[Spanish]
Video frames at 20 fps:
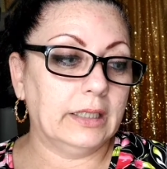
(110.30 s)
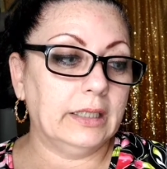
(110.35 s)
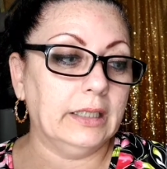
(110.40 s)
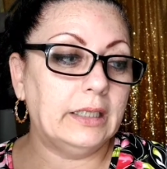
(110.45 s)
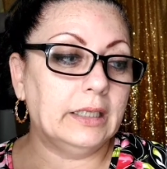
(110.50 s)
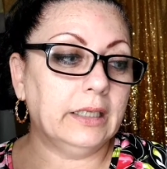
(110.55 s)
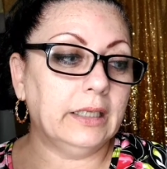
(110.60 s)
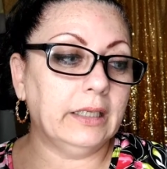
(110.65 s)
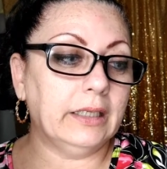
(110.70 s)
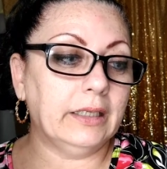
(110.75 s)

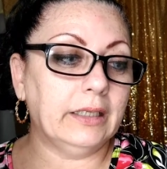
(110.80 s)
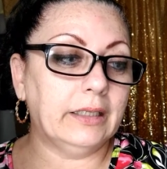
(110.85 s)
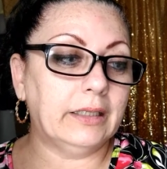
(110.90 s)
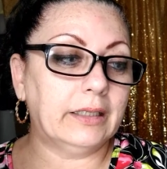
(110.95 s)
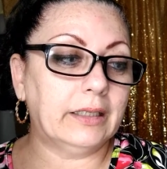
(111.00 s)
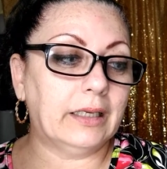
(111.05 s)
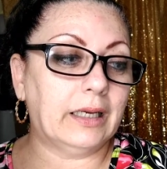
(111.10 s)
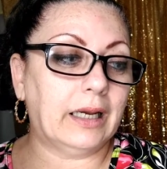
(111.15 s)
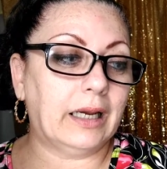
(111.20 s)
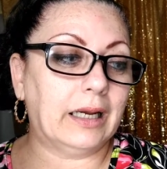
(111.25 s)
Y
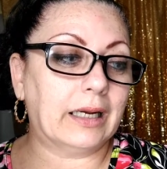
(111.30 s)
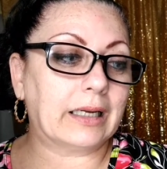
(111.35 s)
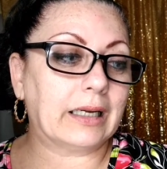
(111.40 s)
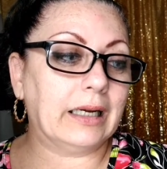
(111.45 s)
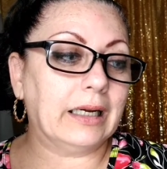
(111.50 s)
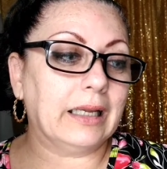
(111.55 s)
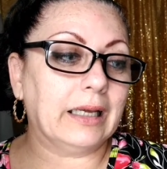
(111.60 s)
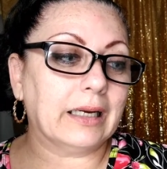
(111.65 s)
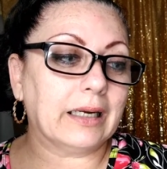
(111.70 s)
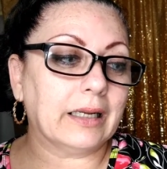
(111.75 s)

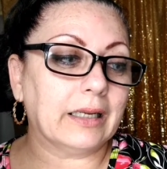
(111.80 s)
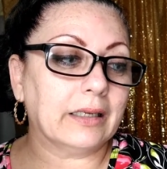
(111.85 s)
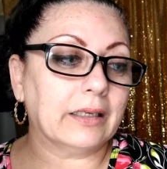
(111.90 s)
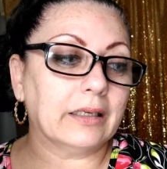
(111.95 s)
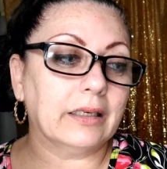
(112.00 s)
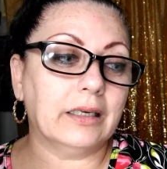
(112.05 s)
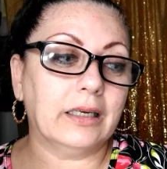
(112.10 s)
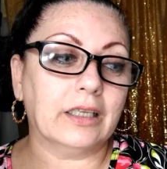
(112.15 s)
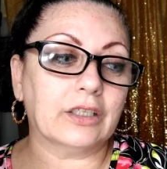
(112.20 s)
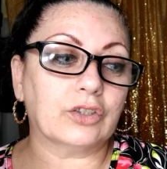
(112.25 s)
aclara
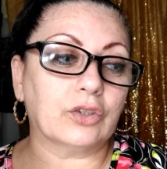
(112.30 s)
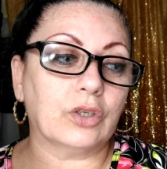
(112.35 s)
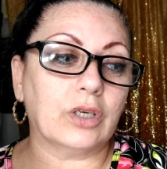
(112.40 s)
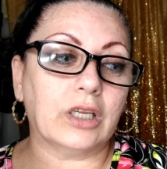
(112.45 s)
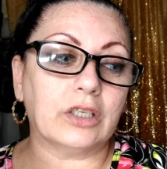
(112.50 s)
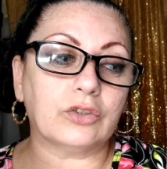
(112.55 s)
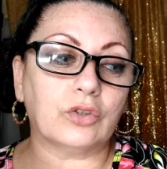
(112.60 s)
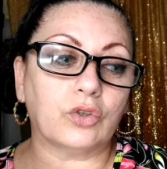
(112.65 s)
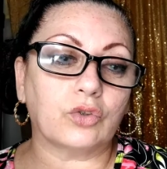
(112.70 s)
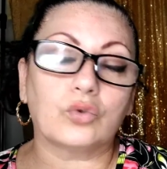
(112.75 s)
las
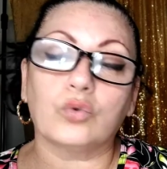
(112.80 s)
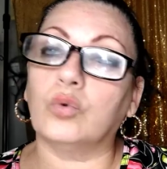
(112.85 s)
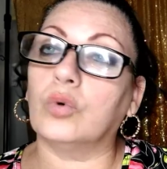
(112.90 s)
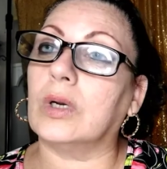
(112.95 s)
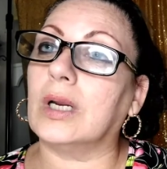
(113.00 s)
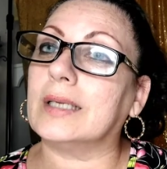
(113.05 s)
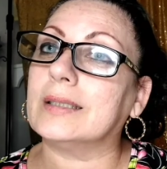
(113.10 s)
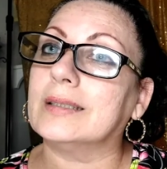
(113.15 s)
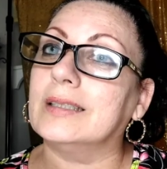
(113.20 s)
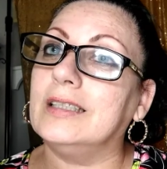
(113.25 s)
zonas
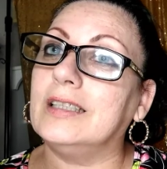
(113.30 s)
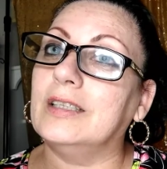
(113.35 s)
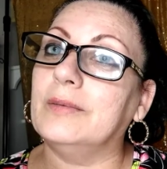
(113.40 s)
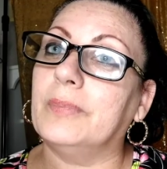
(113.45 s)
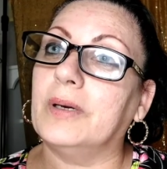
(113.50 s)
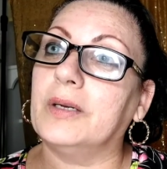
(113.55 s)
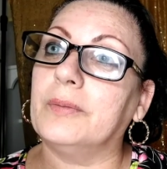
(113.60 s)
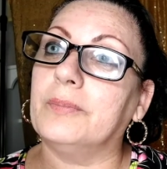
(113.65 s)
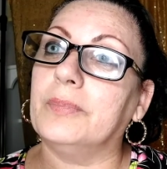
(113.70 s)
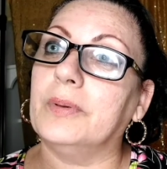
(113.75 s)
oscuras y
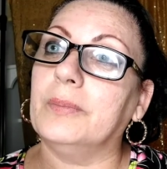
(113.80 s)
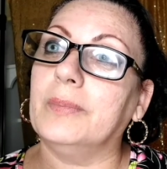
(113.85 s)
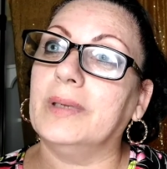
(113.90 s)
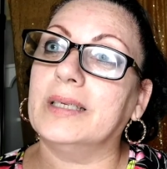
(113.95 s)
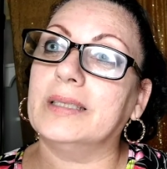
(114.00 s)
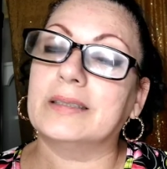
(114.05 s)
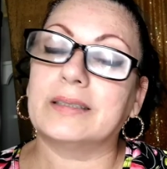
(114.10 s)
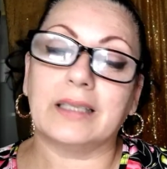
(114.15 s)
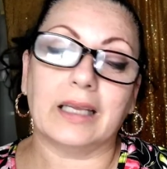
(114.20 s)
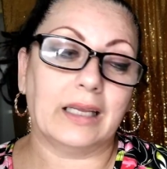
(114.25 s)

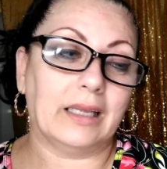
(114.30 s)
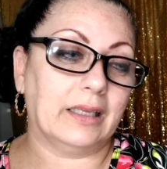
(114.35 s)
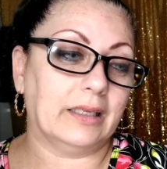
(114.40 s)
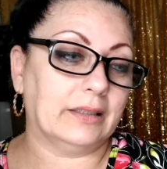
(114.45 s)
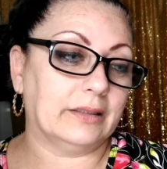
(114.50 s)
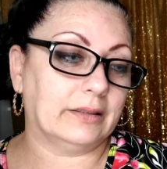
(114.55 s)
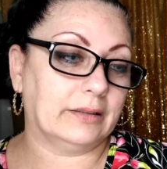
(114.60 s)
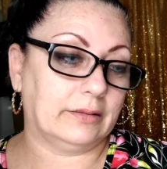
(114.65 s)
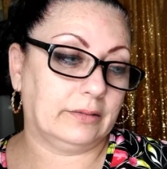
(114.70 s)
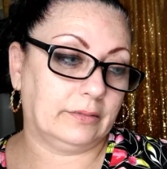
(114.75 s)

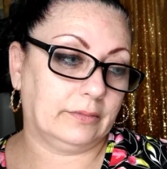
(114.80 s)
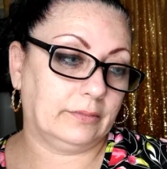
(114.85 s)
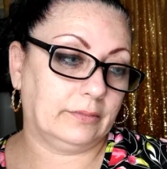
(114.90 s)
hiperpimentadas.